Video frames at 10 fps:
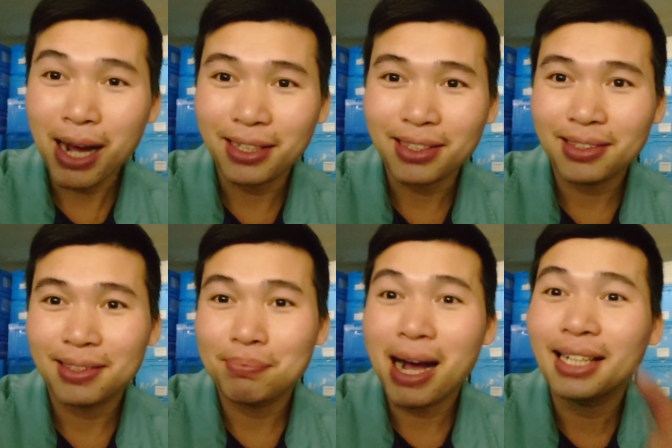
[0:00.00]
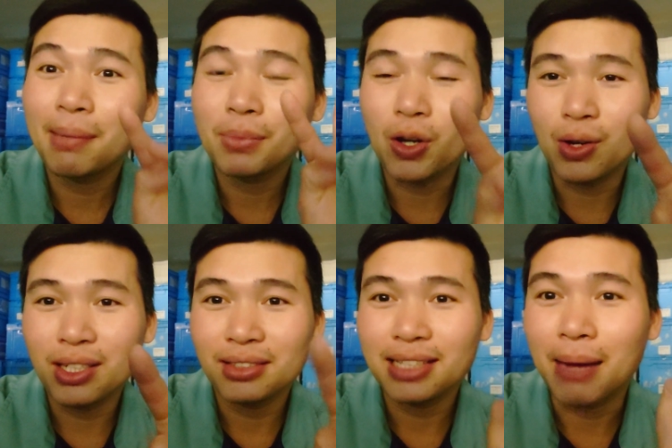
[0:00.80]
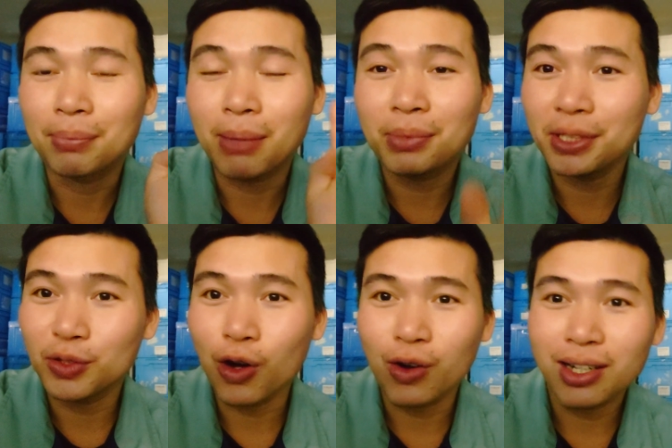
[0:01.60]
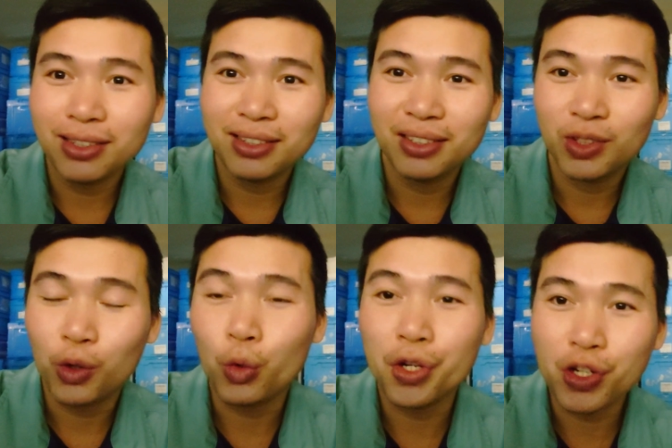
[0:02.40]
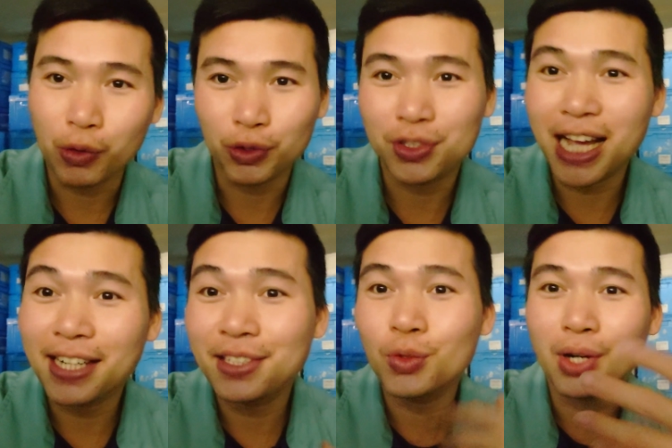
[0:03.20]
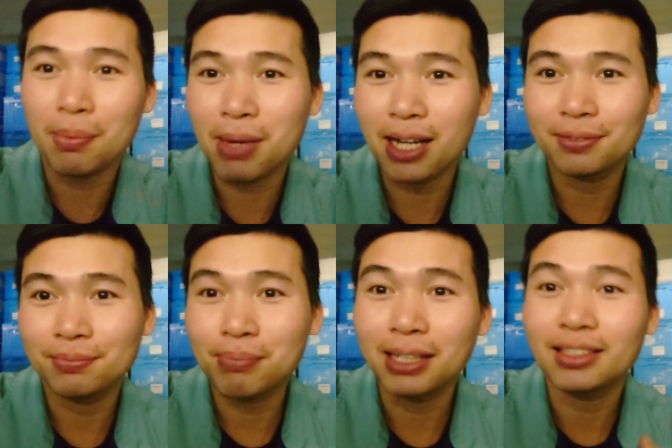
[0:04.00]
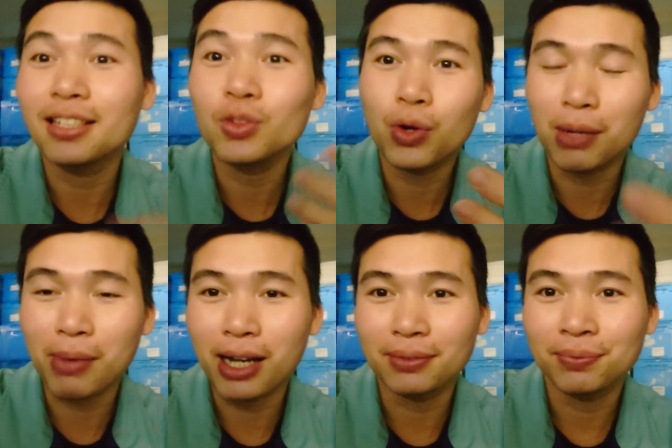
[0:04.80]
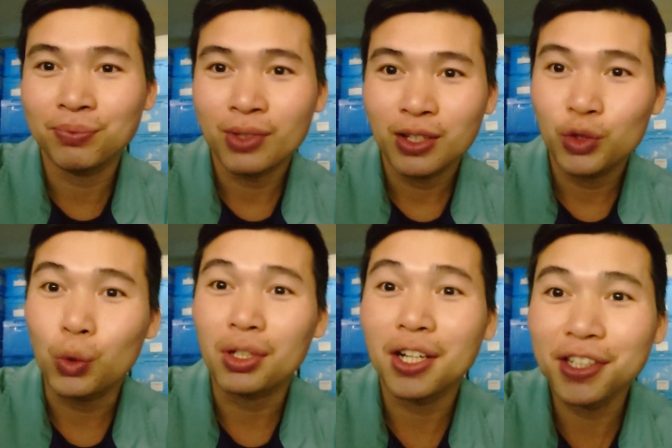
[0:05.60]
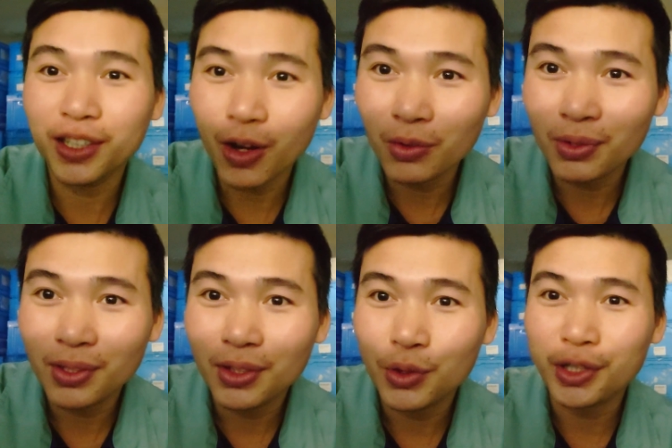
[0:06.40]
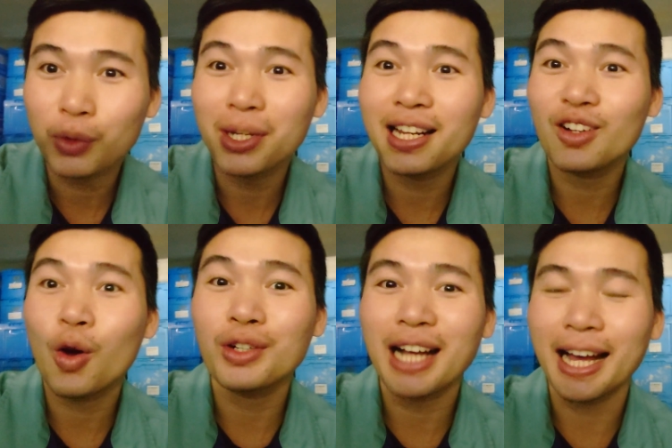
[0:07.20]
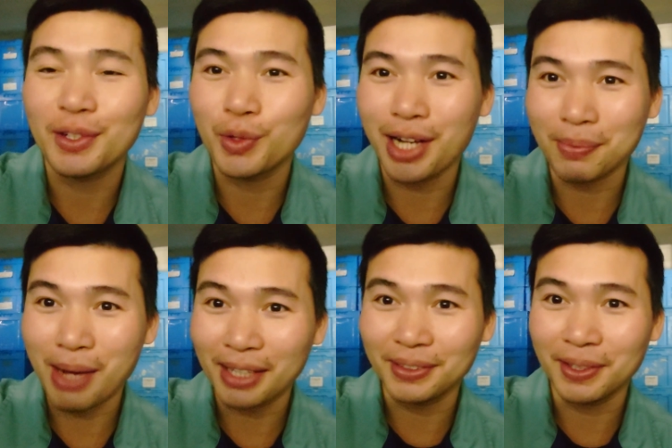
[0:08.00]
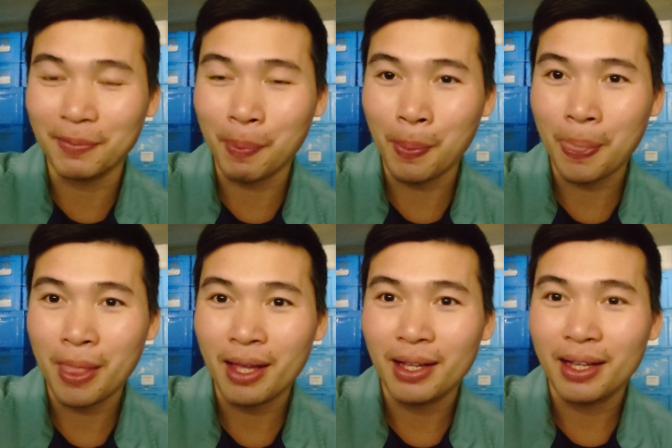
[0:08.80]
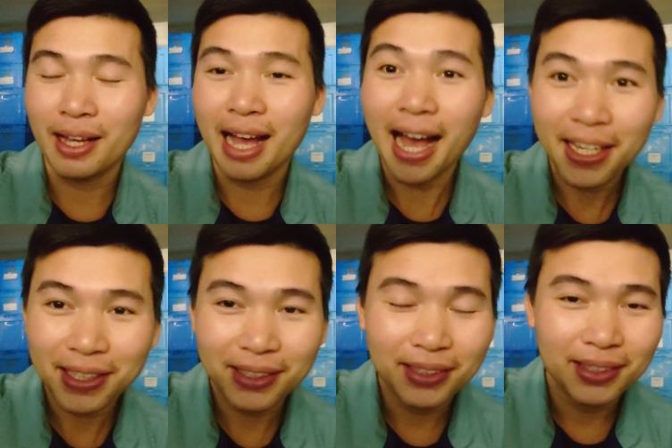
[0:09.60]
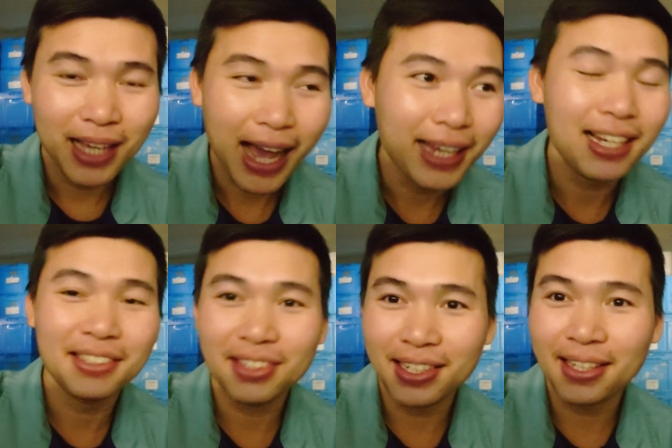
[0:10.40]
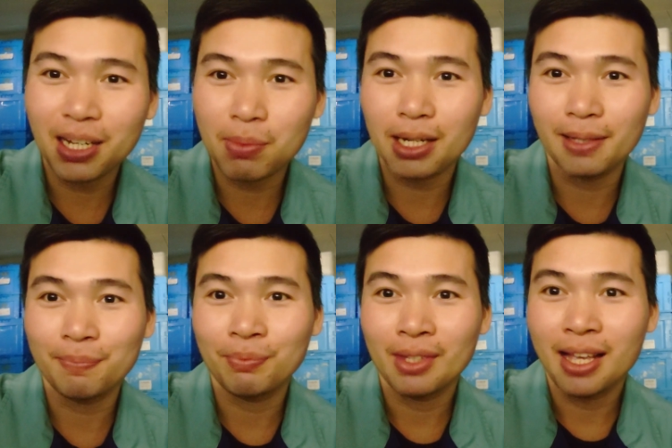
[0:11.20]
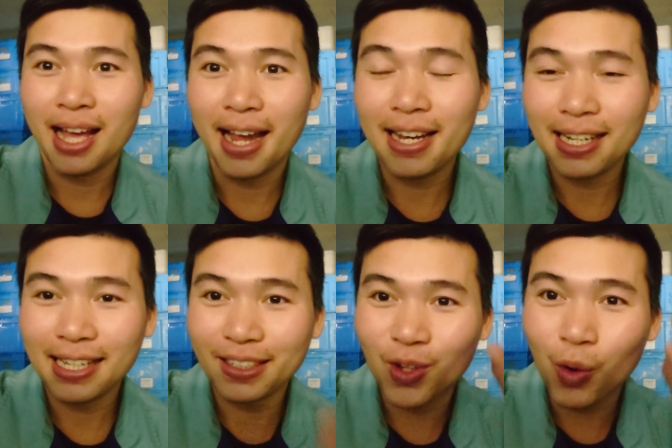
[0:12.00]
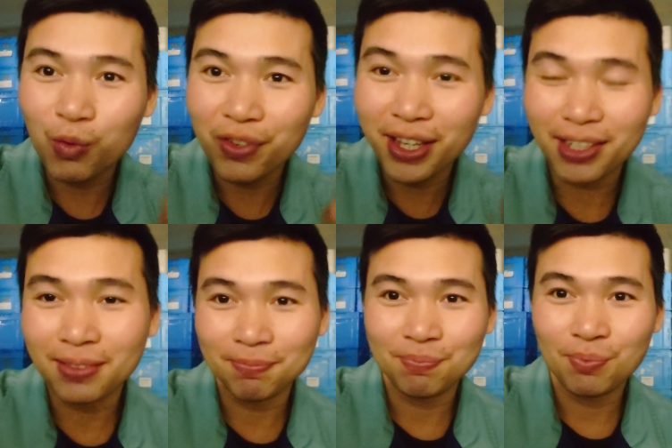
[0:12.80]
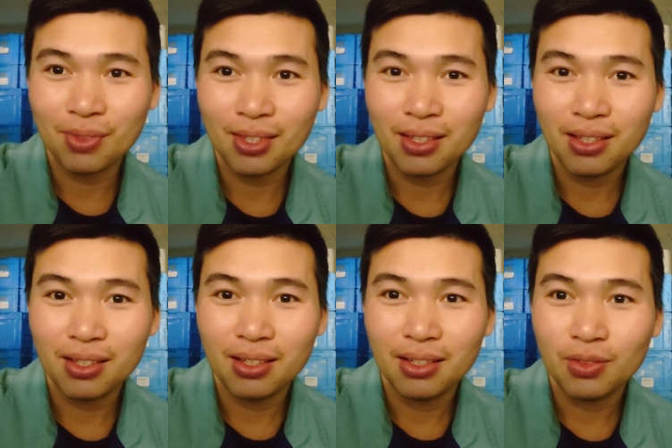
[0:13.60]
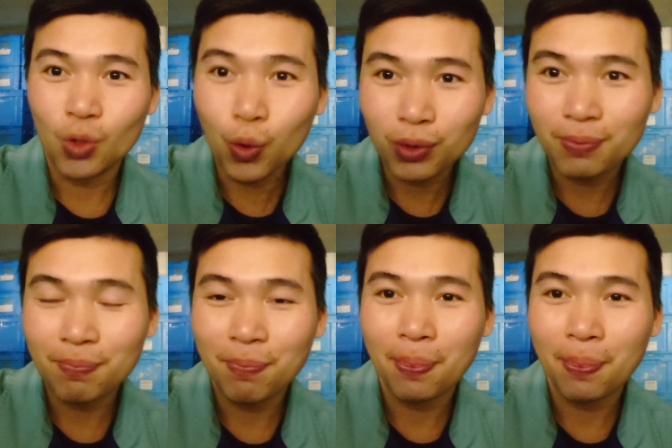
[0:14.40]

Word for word: căn bản á 3 năm đó 800 triệu đó còn nuôi sống cho gia đình của các bạn bản thân của các bạn cuộc đời được không rồi sau này là con cái của các bạn nữa hay hay là như thế này các bạn này hay là cái công việc á tốt